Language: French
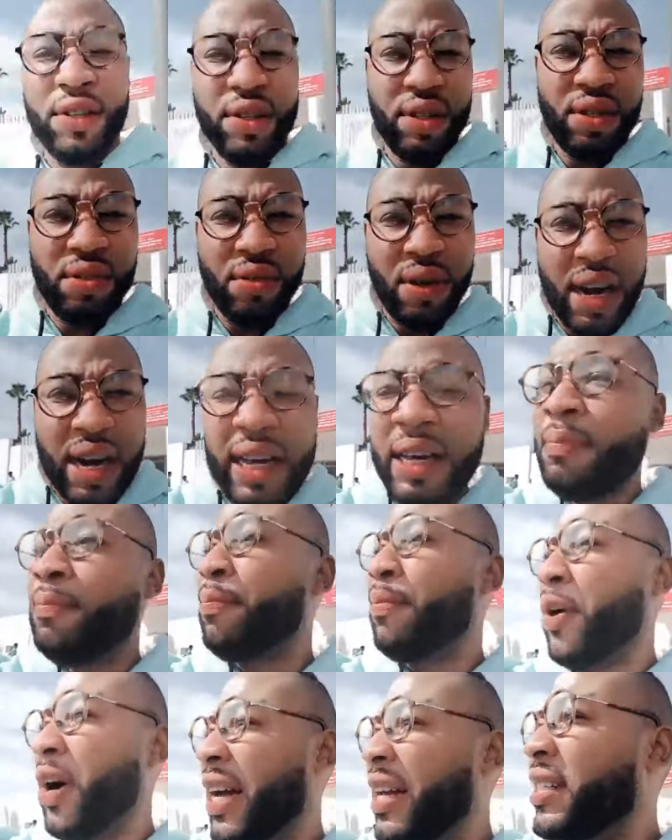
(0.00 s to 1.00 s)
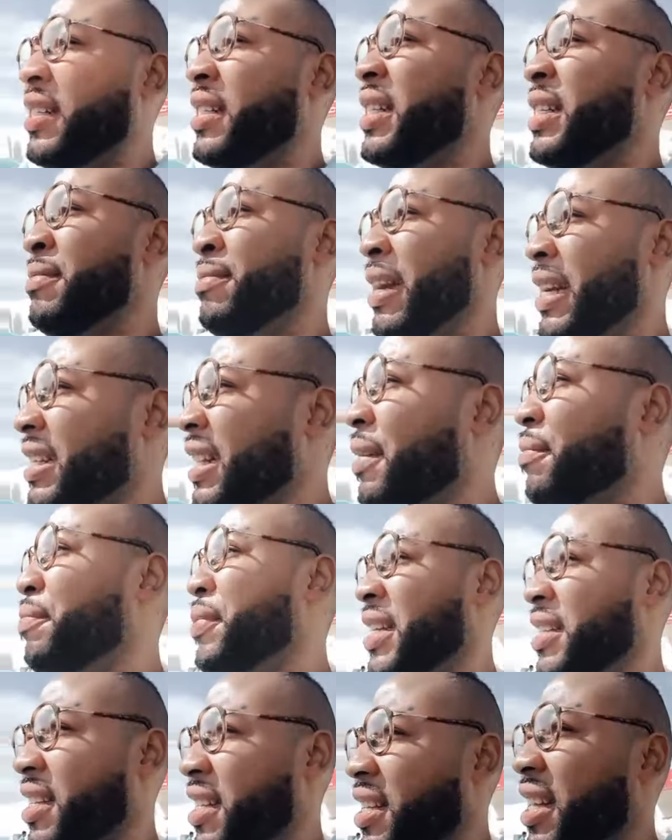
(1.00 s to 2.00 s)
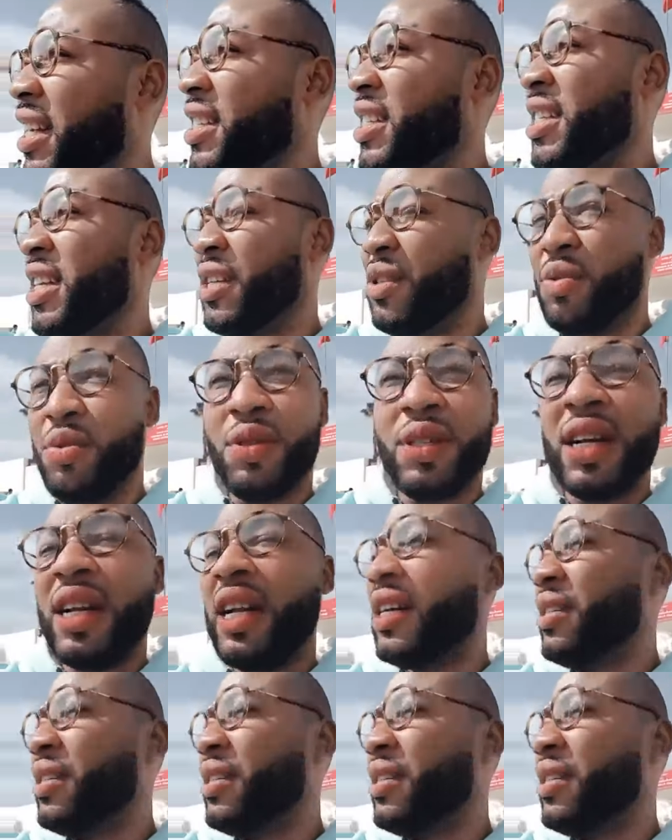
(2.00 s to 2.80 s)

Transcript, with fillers: Soit ils prennent, ils mettent en pièces détachées et tout ça là,